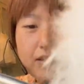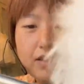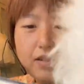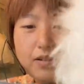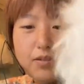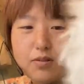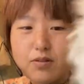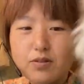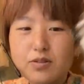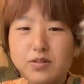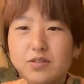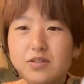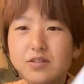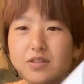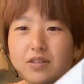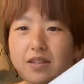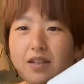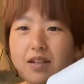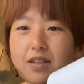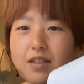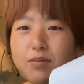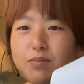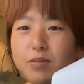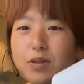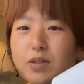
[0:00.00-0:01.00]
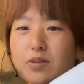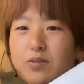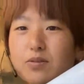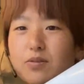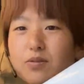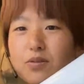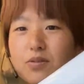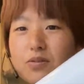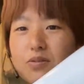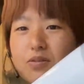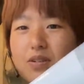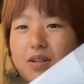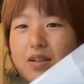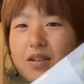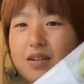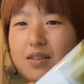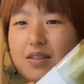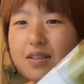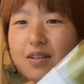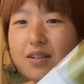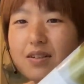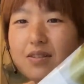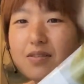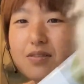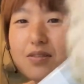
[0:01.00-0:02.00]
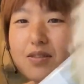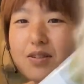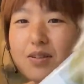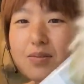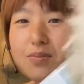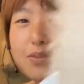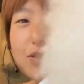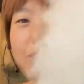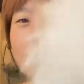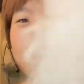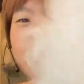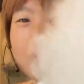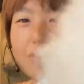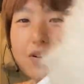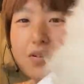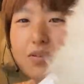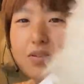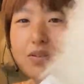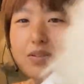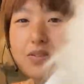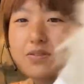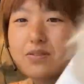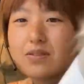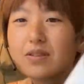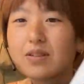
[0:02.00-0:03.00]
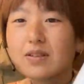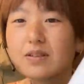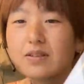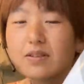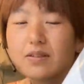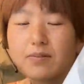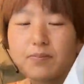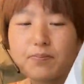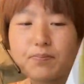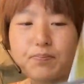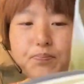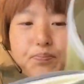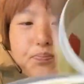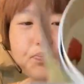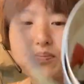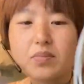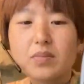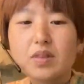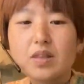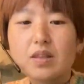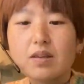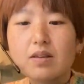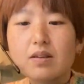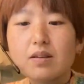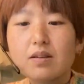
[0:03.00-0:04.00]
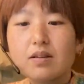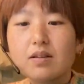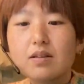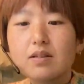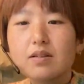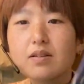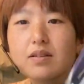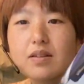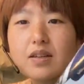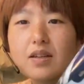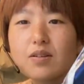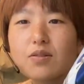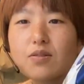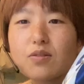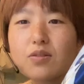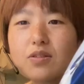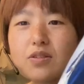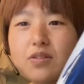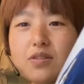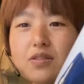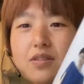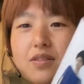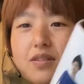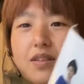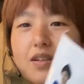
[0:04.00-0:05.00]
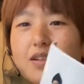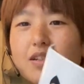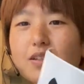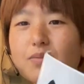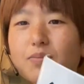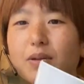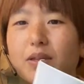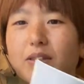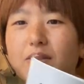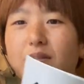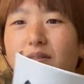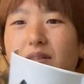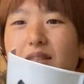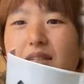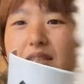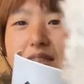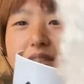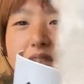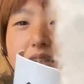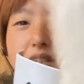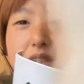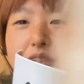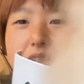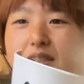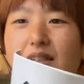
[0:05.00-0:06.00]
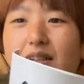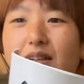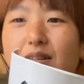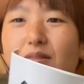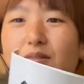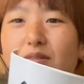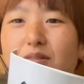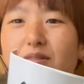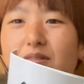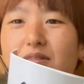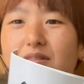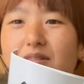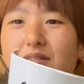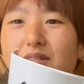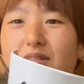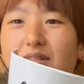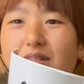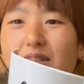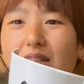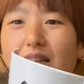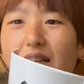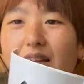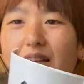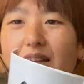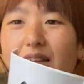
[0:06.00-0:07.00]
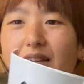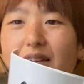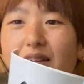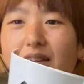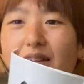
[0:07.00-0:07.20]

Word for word: 結構ゆったりめのこのファイルの時も超可愛いよね結構ゆったりめのデザインが多くって